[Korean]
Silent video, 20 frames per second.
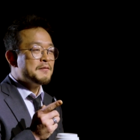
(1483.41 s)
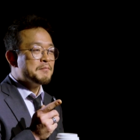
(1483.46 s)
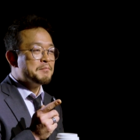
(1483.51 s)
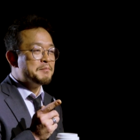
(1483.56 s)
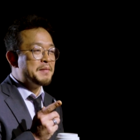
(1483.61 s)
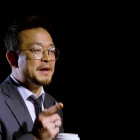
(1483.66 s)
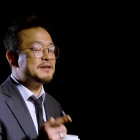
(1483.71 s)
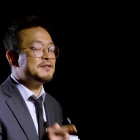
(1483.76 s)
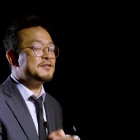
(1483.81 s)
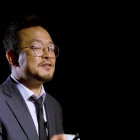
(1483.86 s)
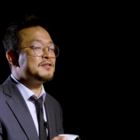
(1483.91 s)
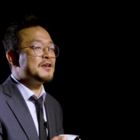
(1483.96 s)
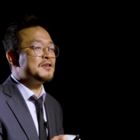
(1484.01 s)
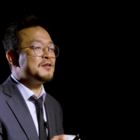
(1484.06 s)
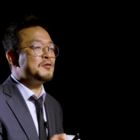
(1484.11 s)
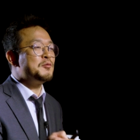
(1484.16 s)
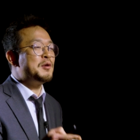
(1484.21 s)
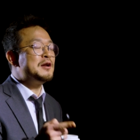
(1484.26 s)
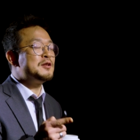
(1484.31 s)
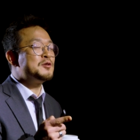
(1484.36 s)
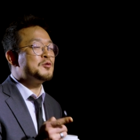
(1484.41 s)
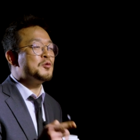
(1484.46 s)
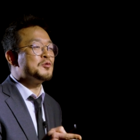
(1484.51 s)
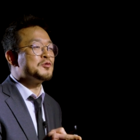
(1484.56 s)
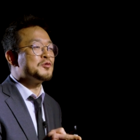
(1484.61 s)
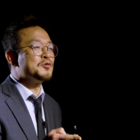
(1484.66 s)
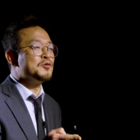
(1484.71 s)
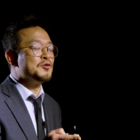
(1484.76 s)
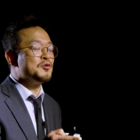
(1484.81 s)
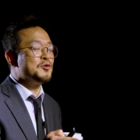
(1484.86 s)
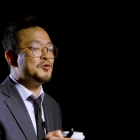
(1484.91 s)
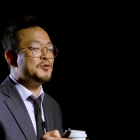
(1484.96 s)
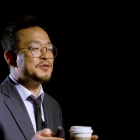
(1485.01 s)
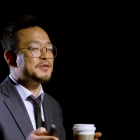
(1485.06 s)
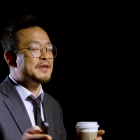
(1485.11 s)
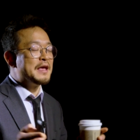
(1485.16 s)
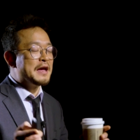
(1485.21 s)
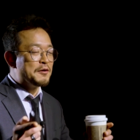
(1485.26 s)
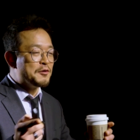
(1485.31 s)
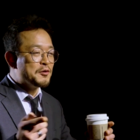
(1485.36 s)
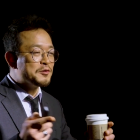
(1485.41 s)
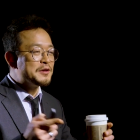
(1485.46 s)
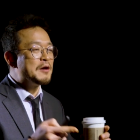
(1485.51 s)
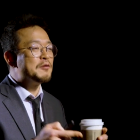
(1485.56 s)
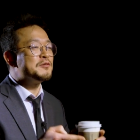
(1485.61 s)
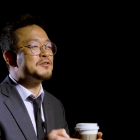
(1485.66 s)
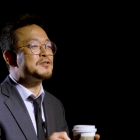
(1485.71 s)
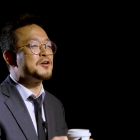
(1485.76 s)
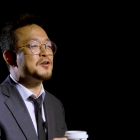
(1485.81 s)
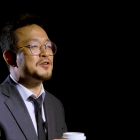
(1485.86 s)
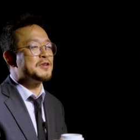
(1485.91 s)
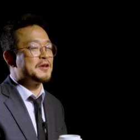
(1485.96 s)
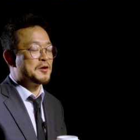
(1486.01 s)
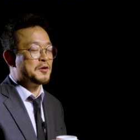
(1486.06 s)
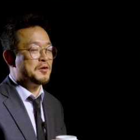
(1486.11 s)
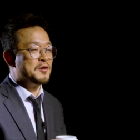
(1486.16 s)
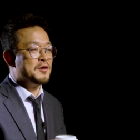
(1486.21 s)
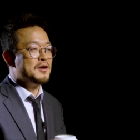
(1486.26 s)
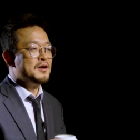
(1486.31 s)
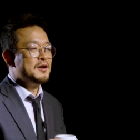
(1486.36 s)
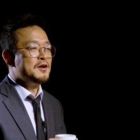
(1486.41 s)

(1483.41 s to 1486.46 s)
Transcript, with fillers: 매치되는 활동들로 narrow down 시켜야 돼요.